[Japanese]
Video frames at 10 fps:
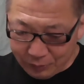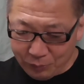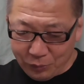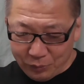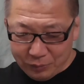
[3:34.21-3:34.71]
そ
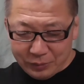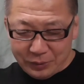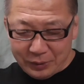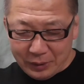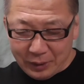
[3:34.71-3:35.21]
れも
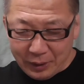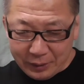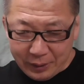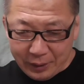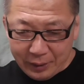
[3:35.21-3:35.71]
twitter に上
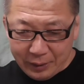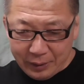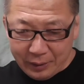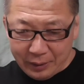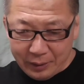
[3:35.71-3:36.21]
げて
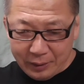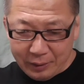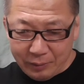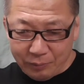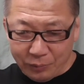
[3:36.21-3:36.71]

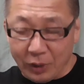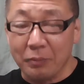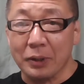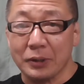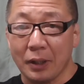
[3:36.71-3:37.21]
も
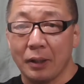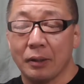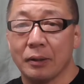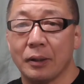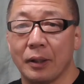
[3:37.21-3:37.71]
らいました
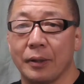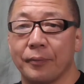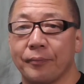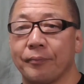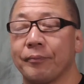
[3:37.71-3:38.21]
は
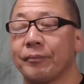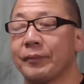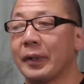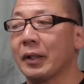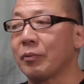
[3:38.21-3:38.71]
い
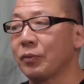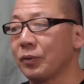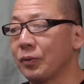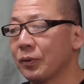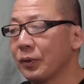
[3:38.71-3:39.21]
なんか
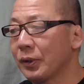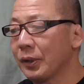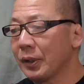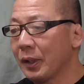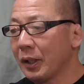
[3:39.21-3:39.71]
も
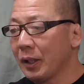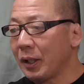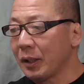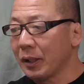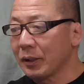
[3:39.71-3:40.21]

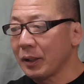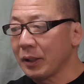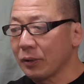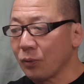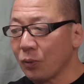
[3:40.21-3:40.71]
うありがた
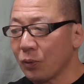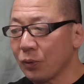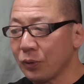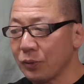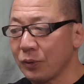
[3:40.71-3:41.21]
いなと
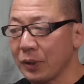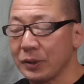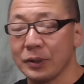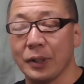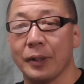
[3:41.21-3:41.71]
いう
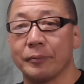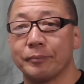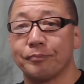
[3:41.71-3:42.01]
感じで